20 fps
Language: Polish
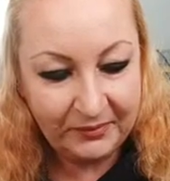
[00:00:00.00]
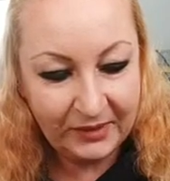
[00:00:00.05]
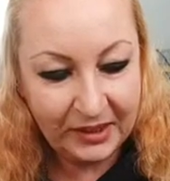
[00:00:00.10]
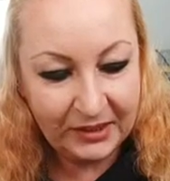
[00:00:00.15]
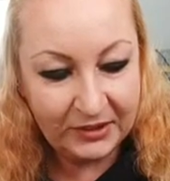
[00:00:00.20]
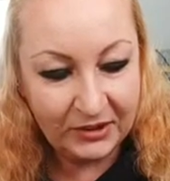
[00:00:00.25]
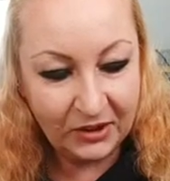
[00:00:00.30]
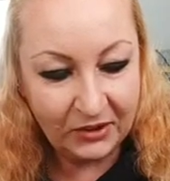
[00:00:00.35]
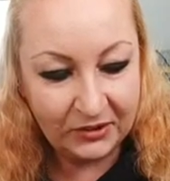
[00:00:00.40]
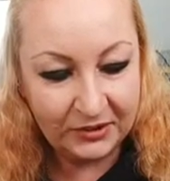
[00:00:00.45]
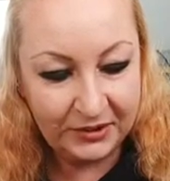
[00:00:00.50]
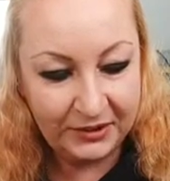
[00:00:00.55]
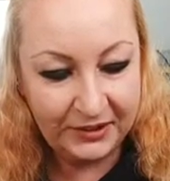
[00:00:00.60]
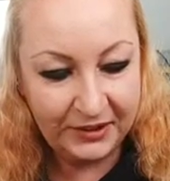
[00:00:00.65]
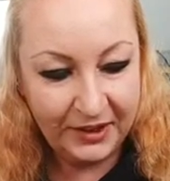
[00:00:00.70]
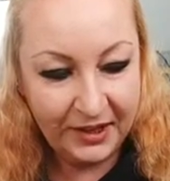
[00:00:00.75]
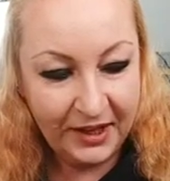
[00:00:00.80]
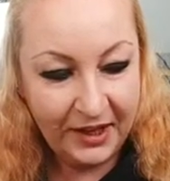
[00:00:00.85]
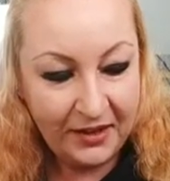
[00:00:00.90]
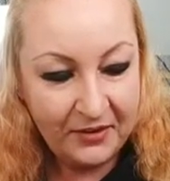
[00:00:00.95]
No i
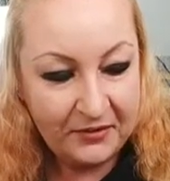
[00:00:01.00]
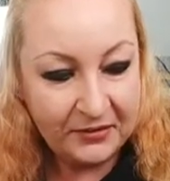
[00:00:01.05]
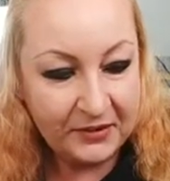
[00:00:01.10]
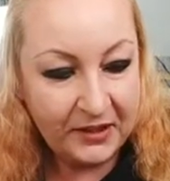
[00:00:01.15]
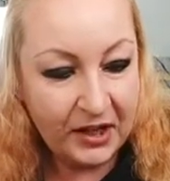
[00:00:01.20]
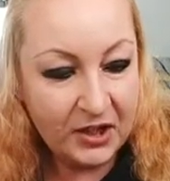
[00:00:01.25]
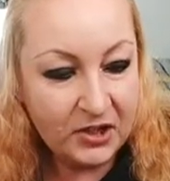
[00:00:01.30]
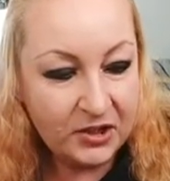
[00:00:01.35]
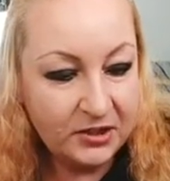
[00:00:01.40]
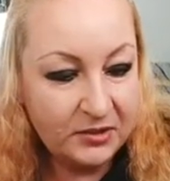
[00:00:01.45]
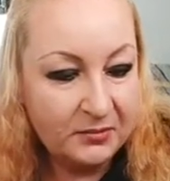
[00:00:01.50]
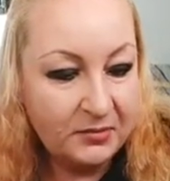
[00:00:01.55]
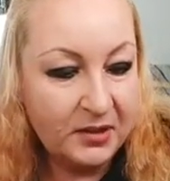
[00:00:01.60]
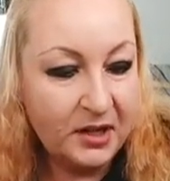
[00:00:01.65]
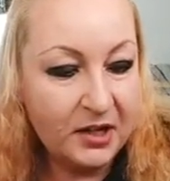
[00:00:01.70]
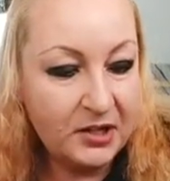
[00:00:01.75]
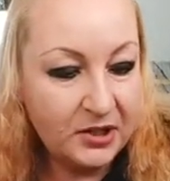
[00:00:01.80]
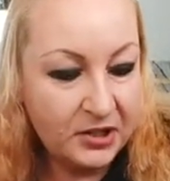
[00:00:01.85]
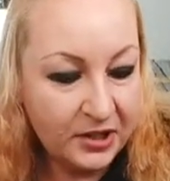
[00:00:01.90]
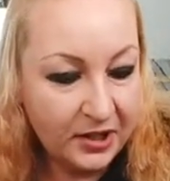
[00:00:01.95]
w każdym
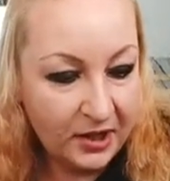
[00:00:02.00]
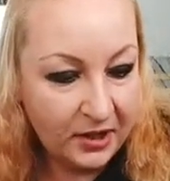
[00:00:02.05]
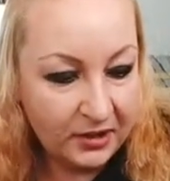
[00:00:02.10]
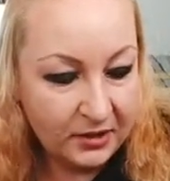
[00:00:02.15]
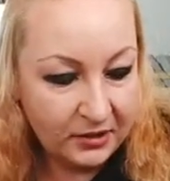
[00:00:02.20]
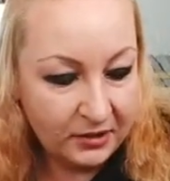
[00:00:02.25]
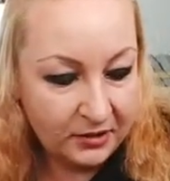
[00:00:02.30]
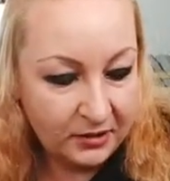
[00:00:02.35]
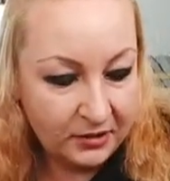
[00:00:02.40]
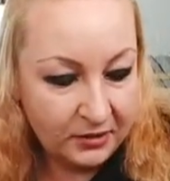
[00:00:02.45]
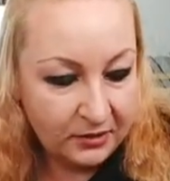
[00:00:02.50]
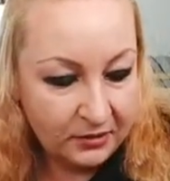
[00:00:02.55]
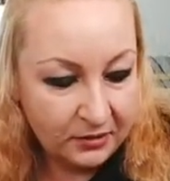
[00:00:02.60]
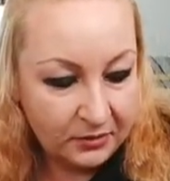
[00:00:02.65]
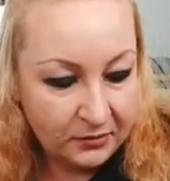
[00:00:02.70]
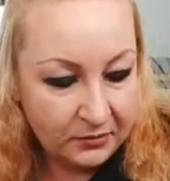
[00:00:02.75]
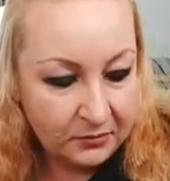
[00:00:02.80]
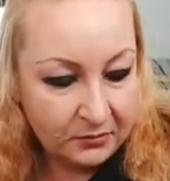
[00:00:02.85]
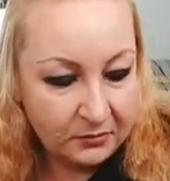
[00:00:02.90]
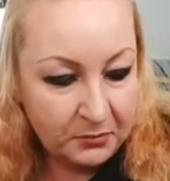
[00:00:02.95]
razie y,
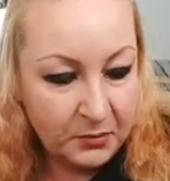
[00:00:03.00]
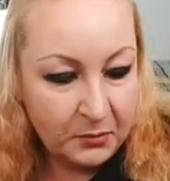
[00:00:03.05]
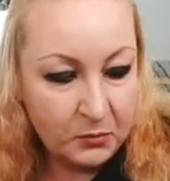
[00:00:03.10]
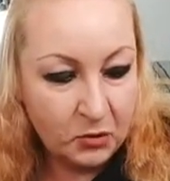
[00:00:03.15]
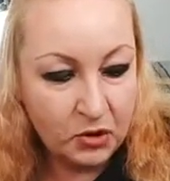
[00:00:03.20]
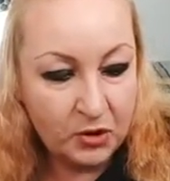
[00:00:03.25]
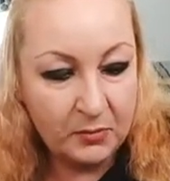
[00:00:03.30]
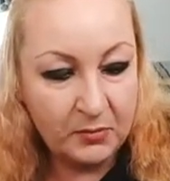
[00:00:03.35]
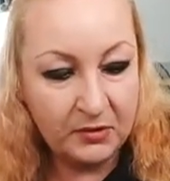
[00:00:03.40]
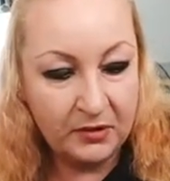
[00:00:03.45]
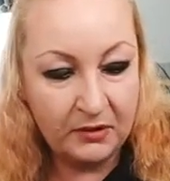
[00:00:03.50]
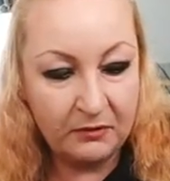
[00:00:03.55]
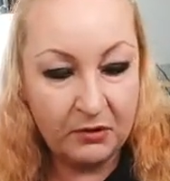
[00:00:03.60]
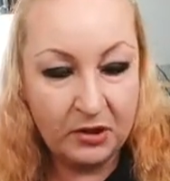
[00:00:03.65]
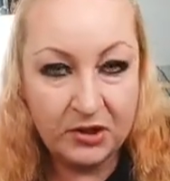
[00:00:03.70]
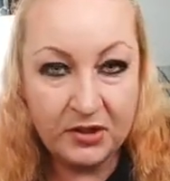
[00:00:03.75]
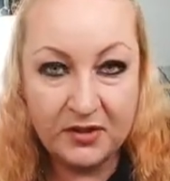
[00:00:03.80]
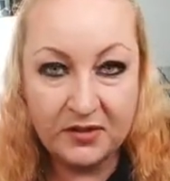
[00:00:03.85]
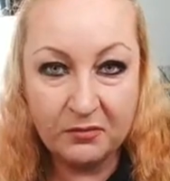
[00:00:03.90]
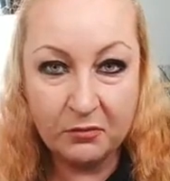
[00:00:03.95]
my możemy te
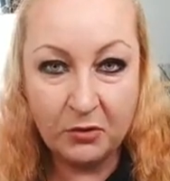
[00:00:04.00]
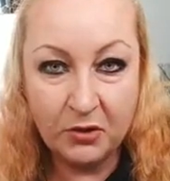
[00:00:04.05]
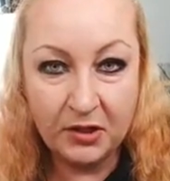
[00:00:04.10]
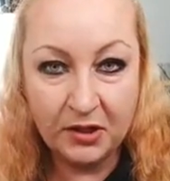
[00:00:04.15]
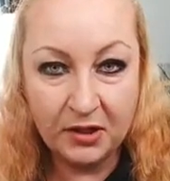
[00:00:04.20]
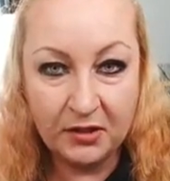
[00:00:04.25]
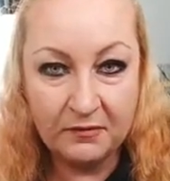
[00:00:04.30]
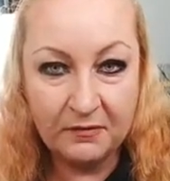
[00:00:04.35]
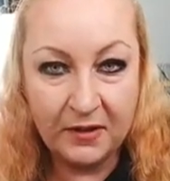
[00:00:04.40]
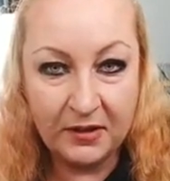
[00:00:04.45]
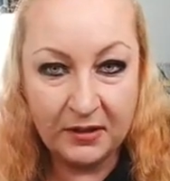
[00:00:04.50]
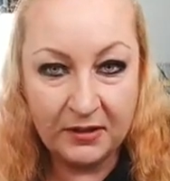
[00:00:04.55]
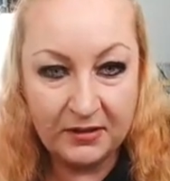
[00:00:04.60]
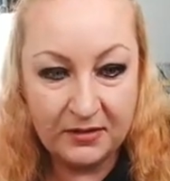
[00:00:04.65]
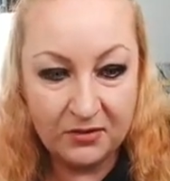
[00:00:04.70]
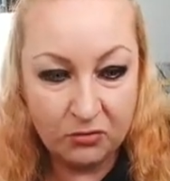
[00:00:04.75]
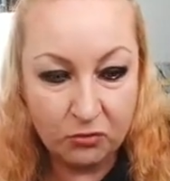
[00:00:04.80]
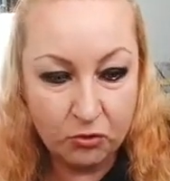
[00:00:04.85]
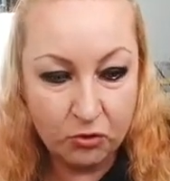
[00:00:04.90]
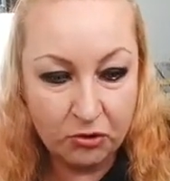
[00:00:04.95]
właśnie słoiki, weki,
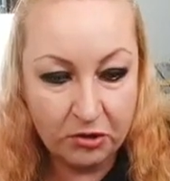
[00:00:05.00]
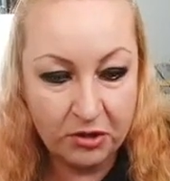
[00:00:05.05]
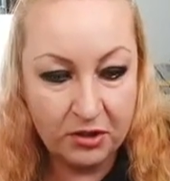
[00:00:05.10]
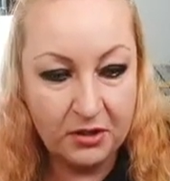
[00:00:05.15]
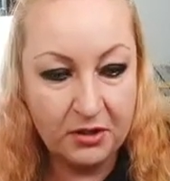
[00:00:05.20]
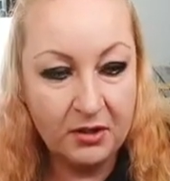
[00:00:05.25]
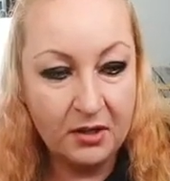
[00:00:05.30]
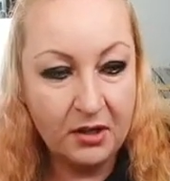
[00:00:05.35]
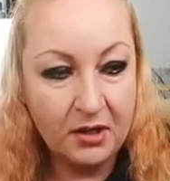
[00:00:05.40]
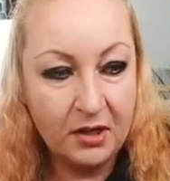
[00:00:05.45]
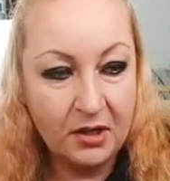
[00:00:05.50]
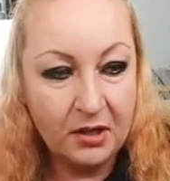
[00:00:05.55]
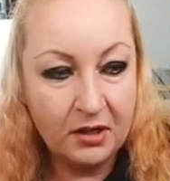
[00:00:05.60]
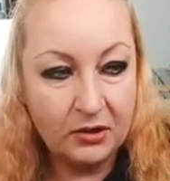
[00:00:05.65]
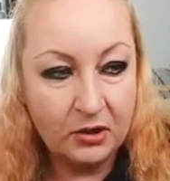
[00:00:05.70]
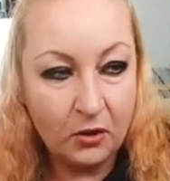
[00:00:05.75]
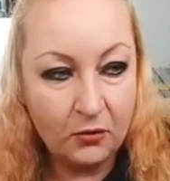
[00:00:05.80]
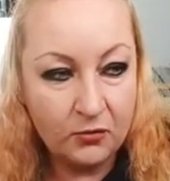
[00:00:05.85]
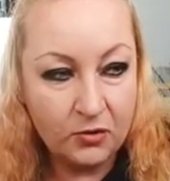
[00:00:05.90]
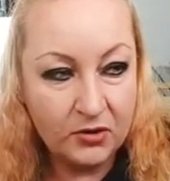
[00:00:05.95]
suszki,
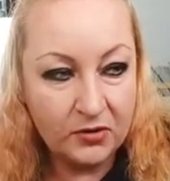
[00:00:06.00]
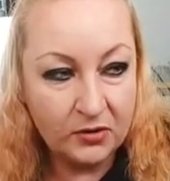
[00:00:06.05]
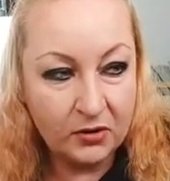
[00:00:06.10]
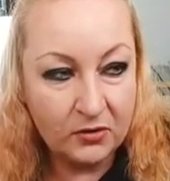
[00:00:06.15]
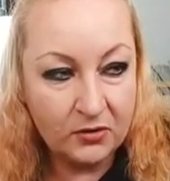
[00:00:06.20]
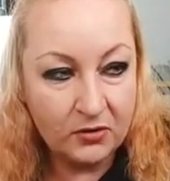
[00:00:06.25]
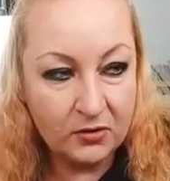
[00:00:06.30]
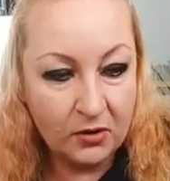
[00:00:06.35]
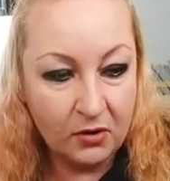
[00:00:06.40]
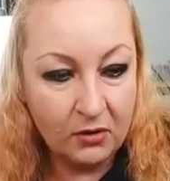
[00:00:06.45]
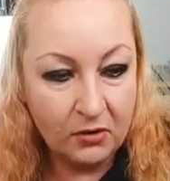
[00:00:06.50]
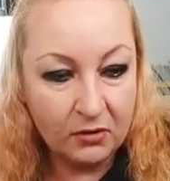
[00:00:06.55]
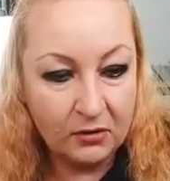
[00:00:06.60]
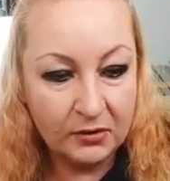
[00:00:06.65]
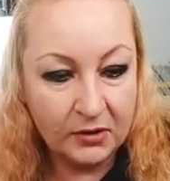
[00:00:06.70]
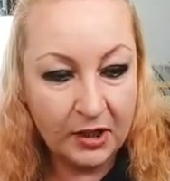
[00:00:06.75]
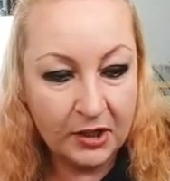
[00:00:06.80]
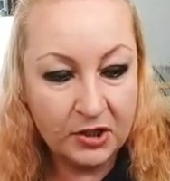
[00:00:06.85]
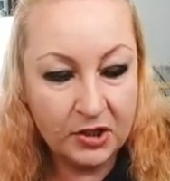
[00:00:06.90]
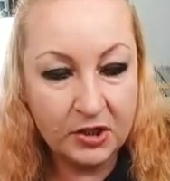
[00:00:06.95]
to wszystko, co
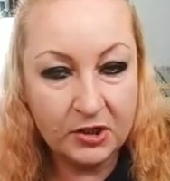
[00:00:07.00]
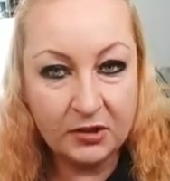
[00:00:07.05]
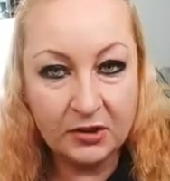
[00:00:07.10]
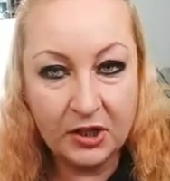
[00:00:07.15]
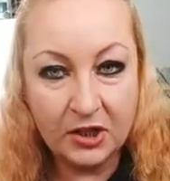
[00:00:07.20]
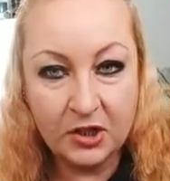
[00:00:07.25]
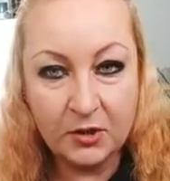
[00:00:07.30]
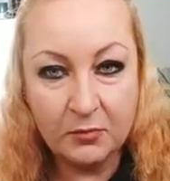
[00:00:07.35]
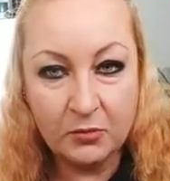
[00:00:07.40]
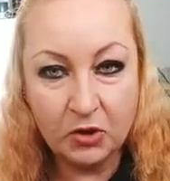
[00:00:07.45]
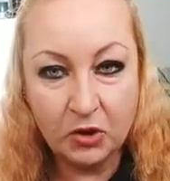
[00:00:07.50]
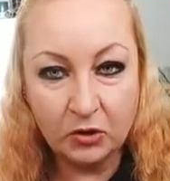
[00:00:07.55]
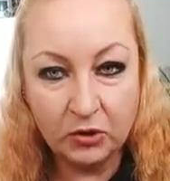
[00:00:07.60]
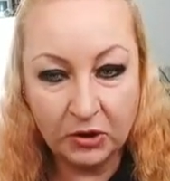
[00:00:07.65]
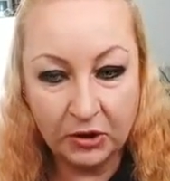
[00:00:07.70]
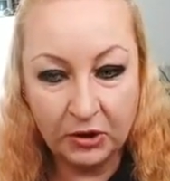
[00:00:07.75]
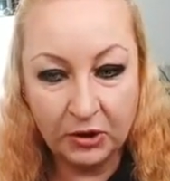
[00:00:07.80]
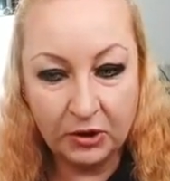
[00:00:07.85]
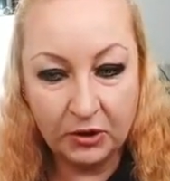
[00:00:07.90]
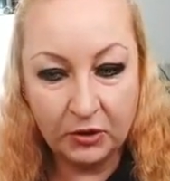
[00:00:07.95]
nasi, nasze
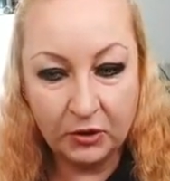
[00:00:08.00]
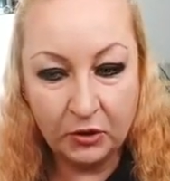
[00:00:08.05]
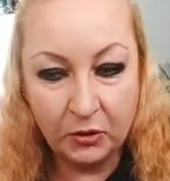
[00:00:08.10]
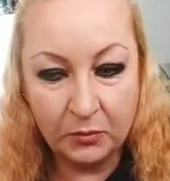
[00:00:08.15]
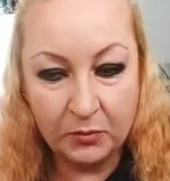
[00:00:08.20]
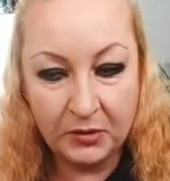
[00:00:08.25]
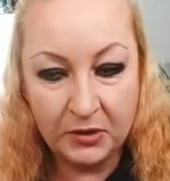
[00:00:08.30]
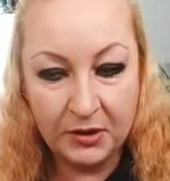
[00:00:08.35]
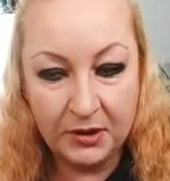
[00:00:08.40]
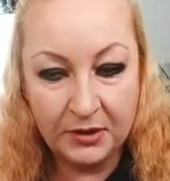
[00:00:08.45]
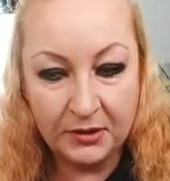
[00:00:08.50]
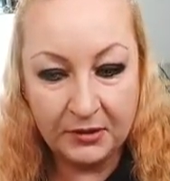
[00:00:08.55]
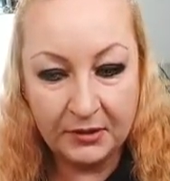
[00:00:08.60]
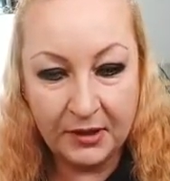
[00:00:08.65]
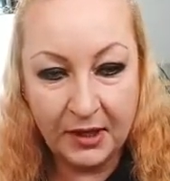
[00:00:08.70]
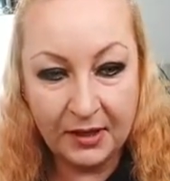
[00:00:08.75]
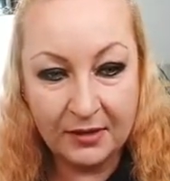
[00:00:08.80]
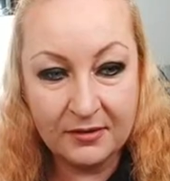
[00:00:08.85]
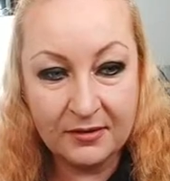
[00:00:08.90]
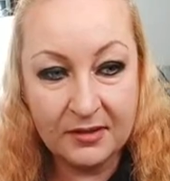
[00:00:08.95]
przodki robili
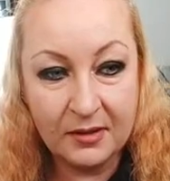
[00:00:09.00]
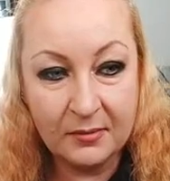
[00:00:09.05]
na